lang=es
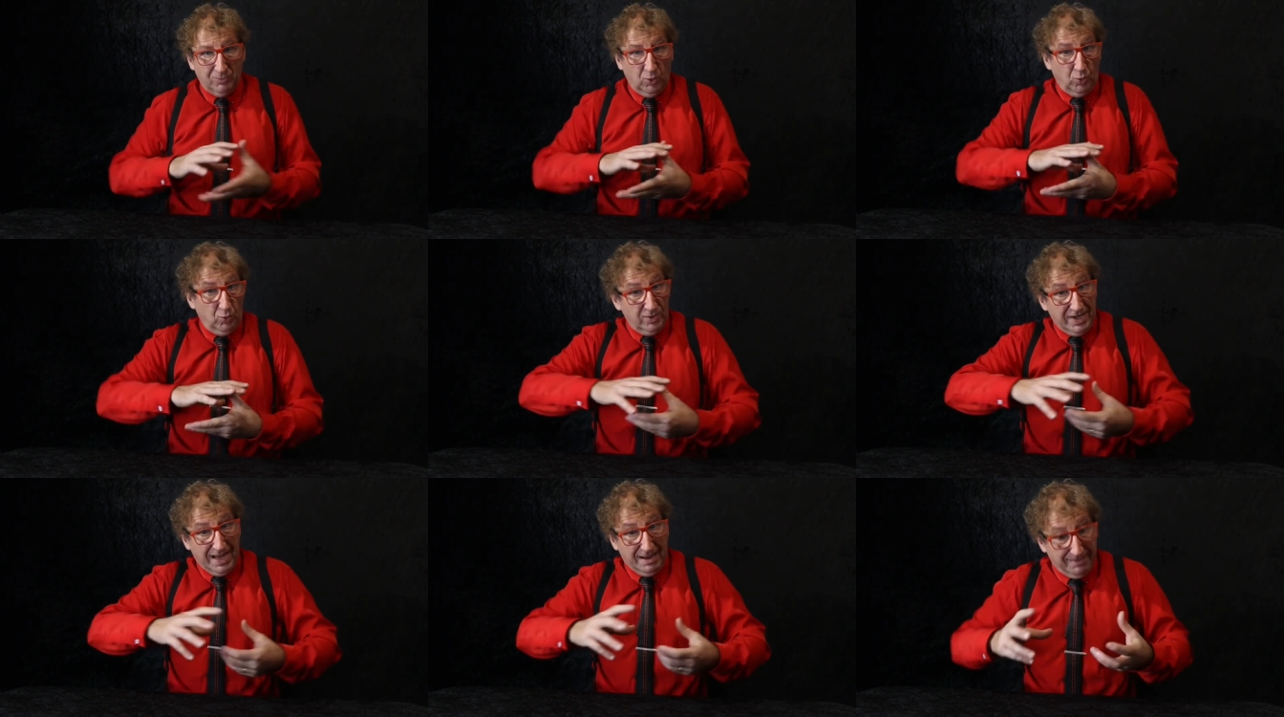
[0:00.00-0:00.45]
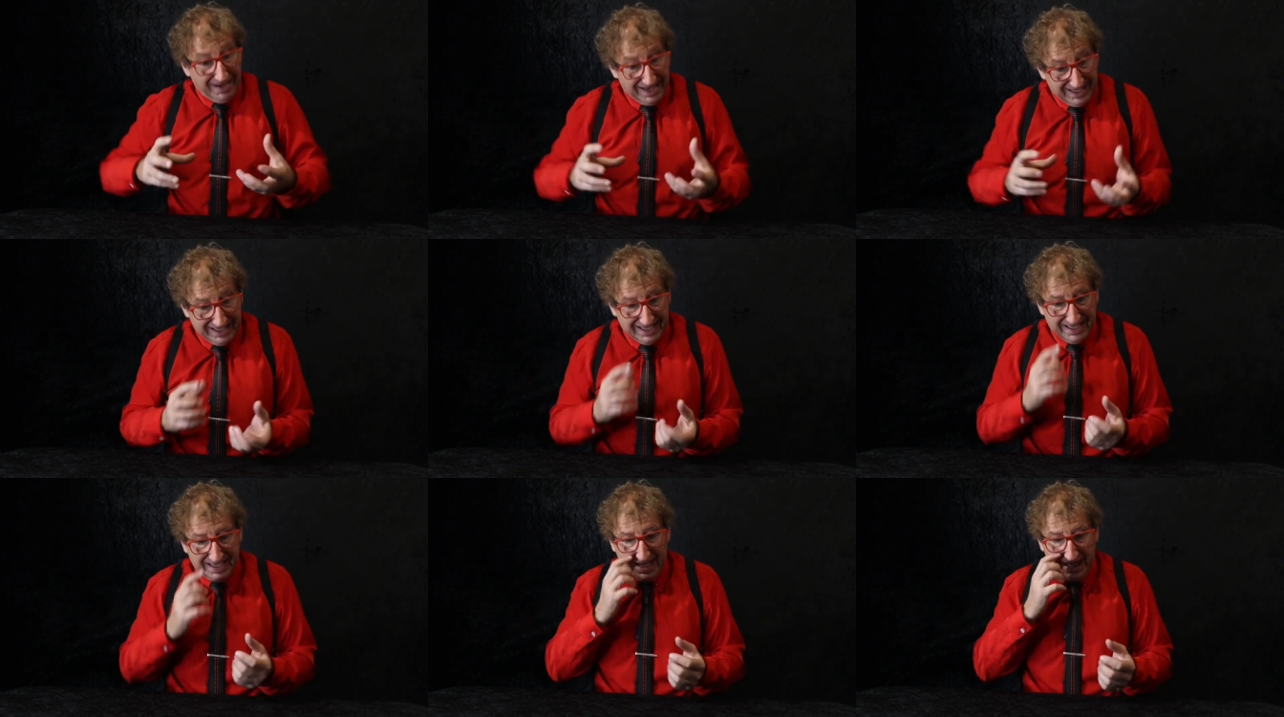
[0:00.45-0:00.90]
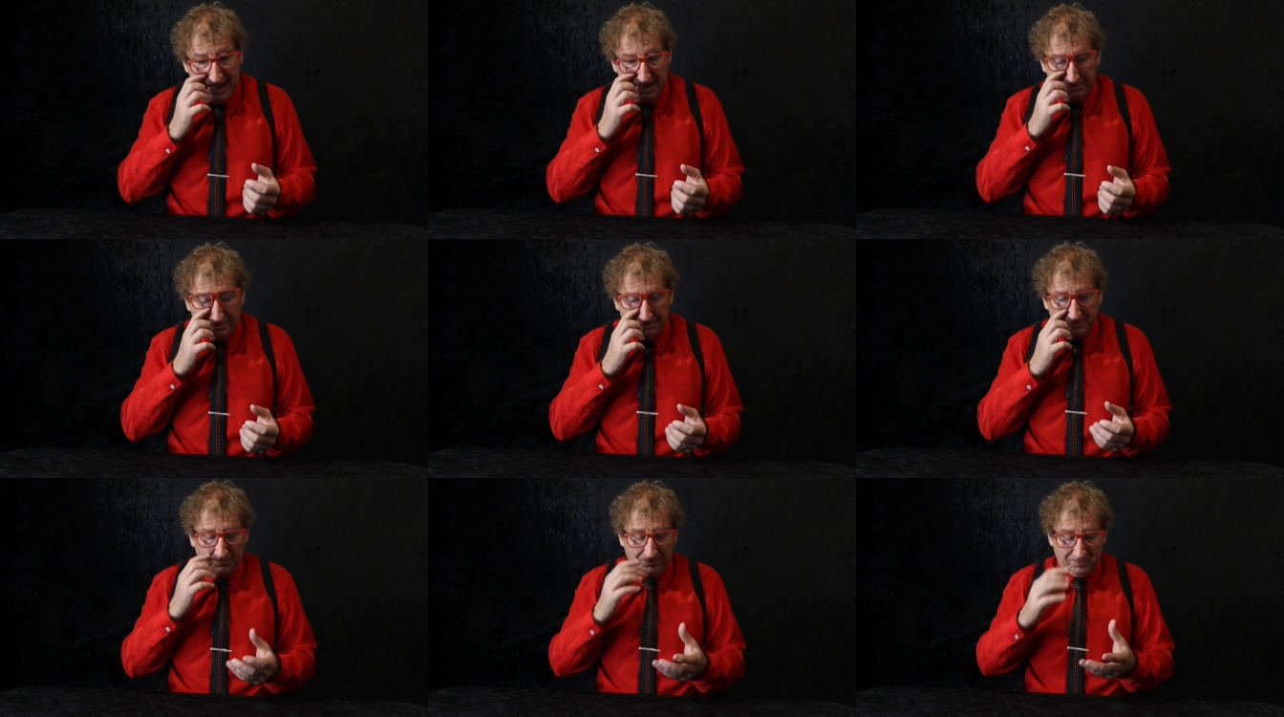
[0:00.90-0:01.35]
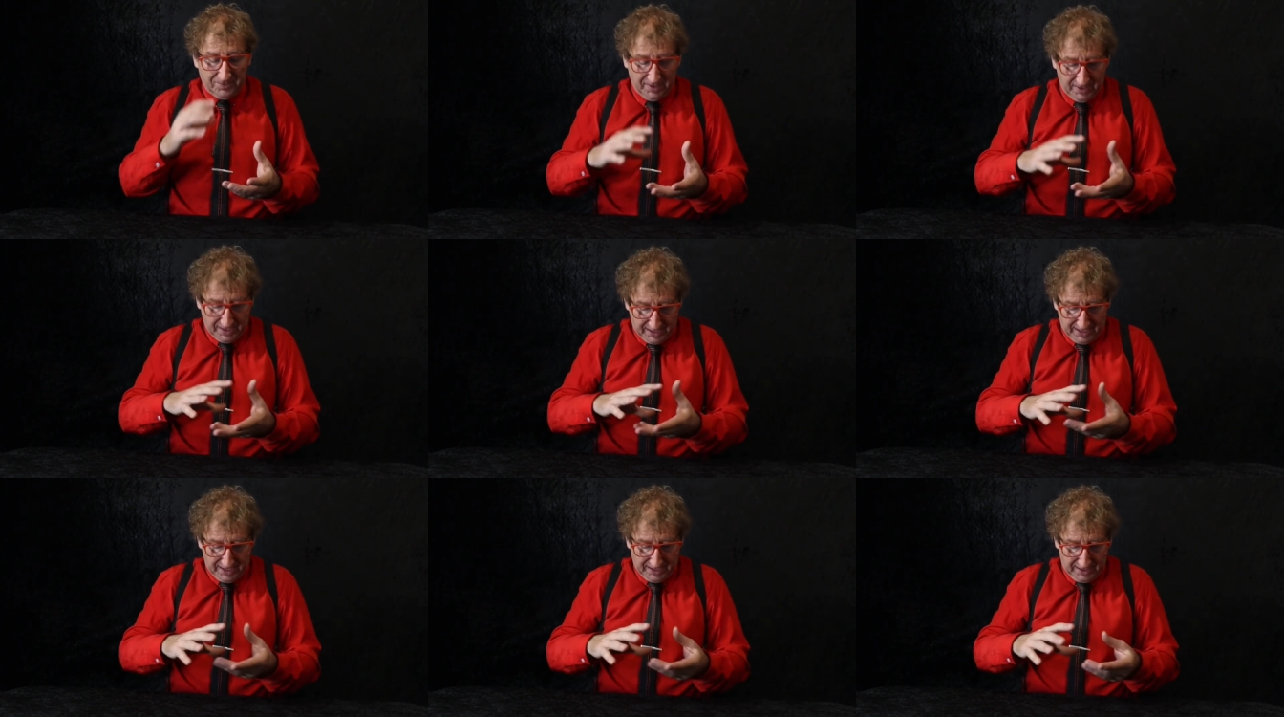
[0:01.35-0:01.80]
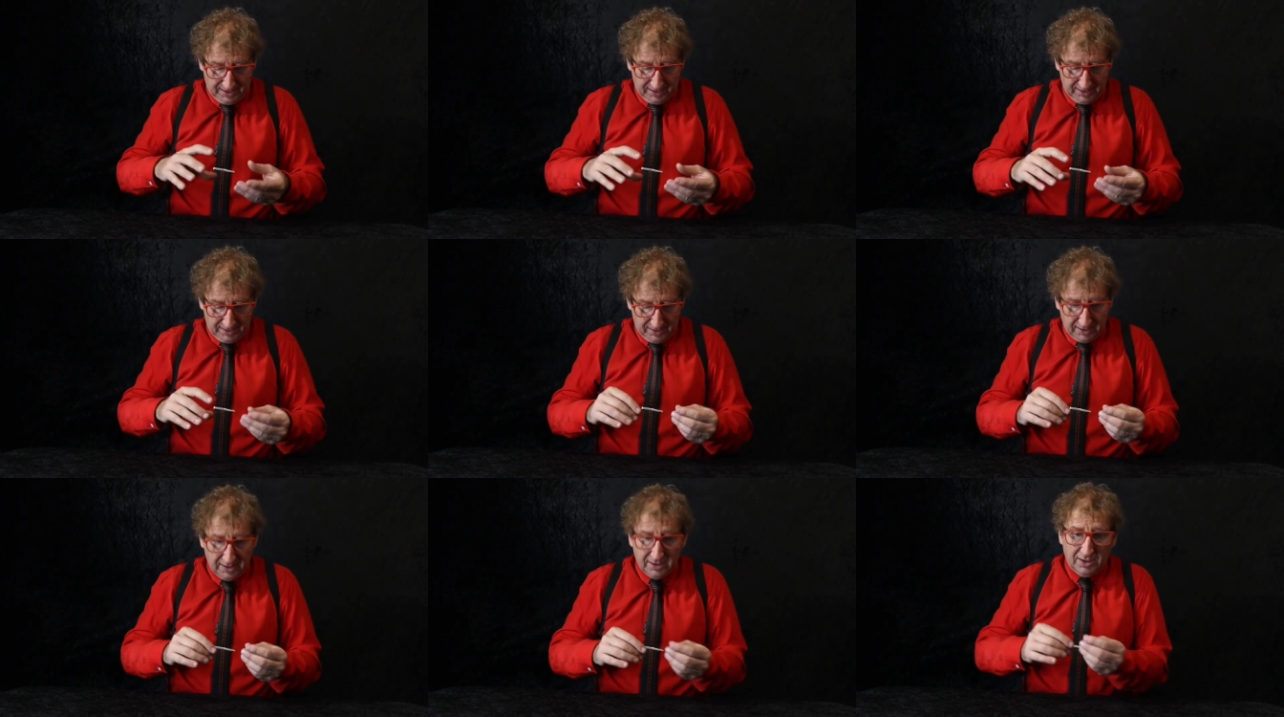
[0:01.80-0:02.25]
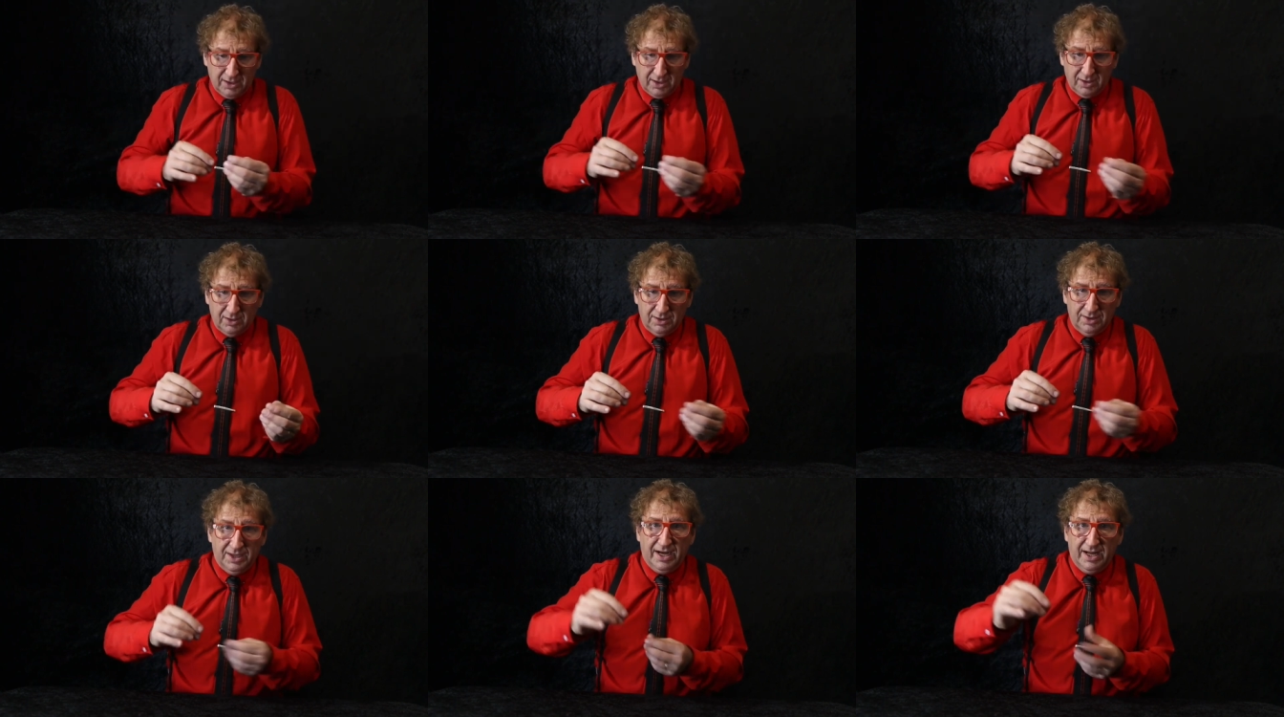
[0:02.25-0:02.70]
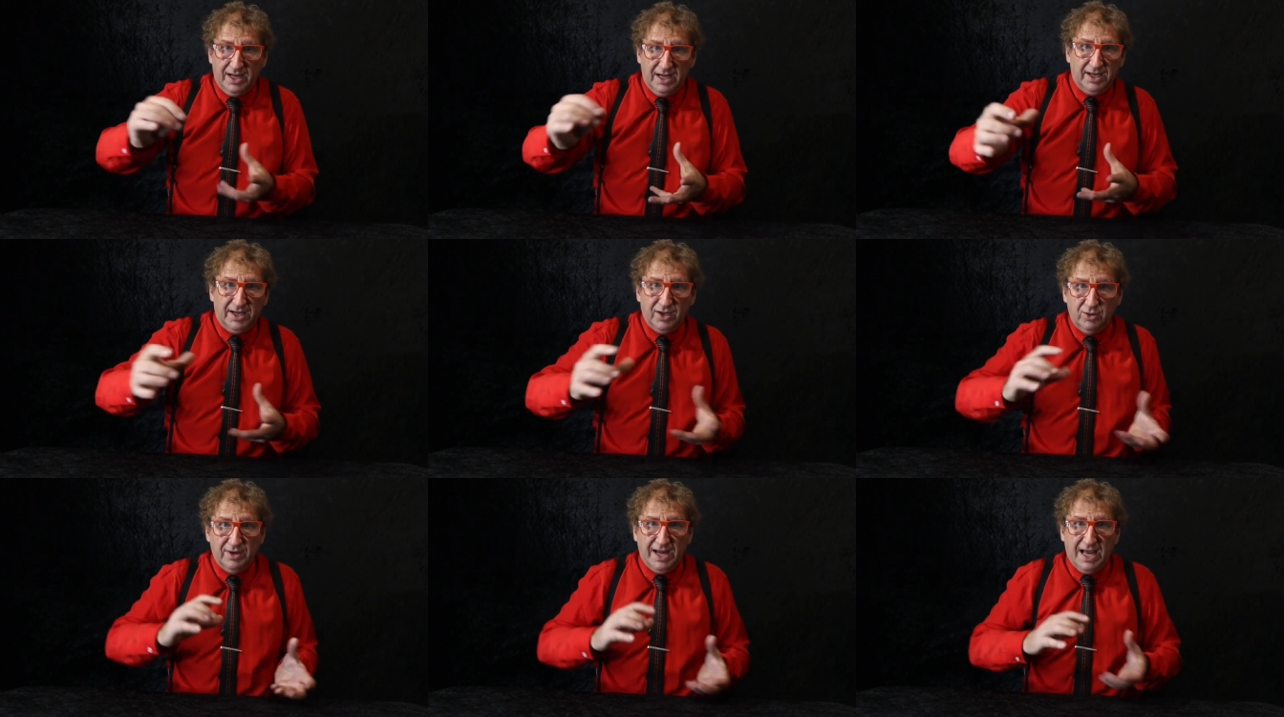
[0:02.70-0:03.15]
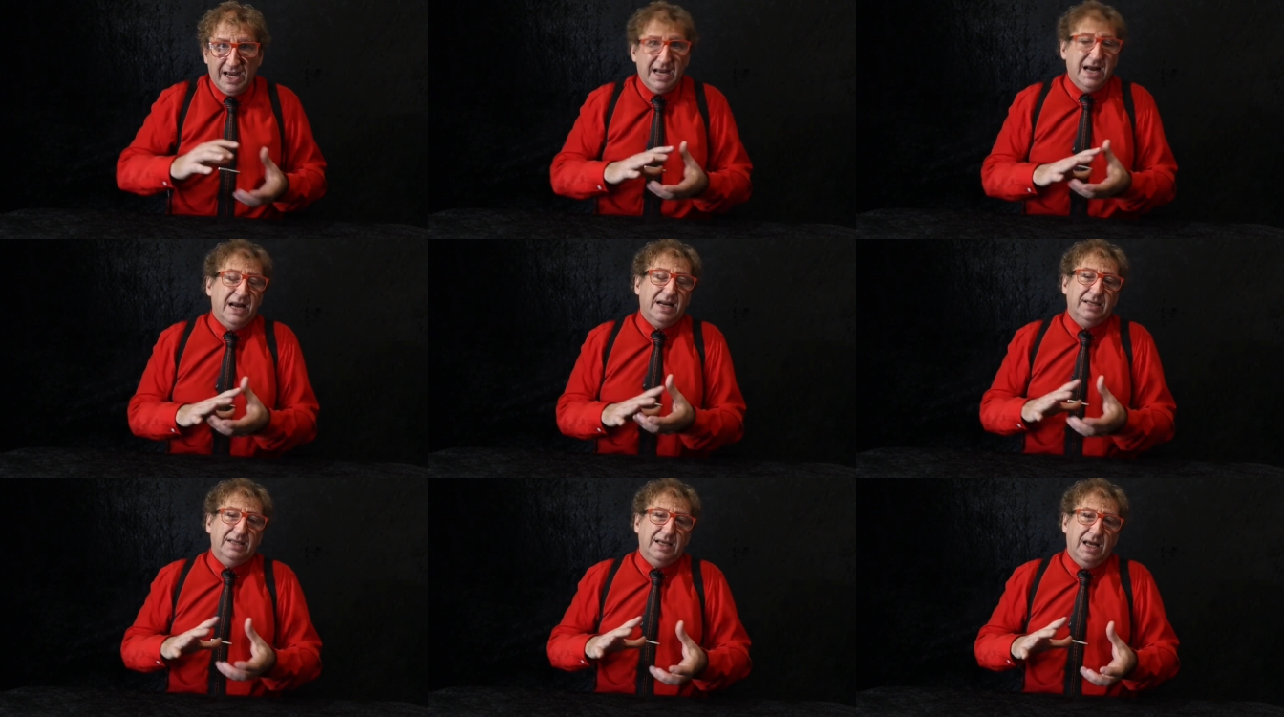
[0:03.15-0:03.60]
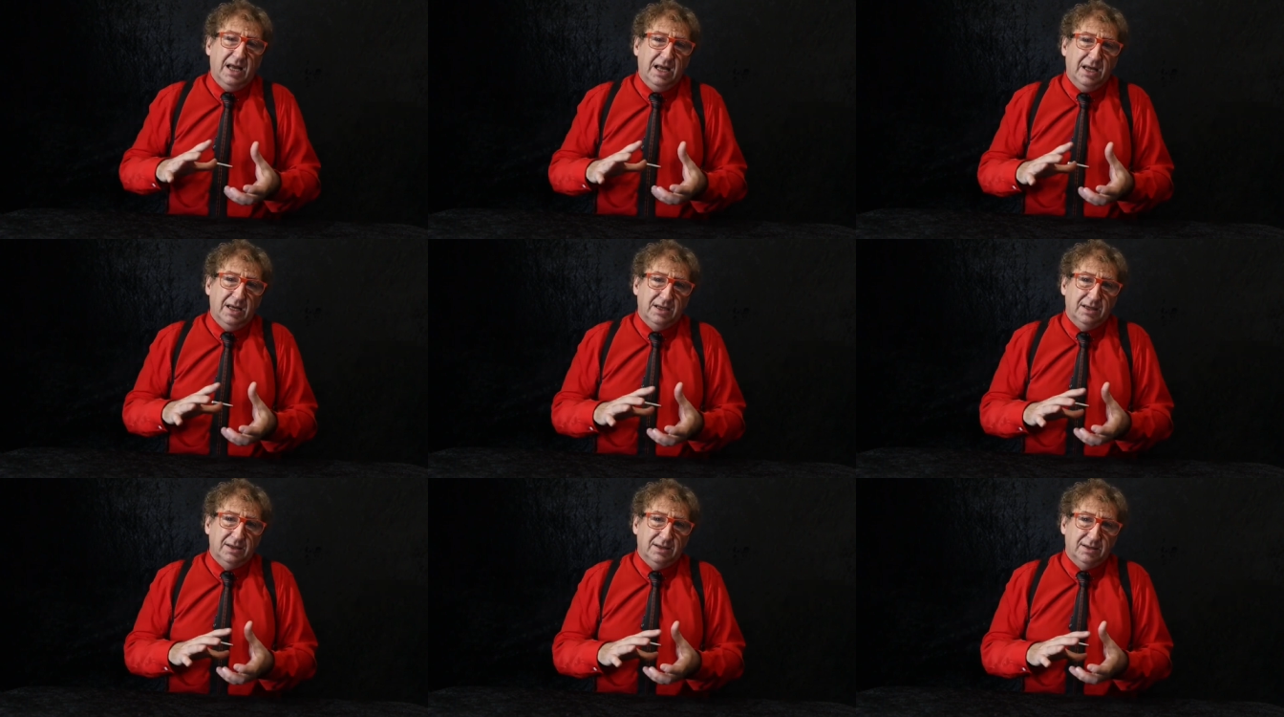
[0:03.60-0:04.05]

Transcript: una manera de dar a elegir una carta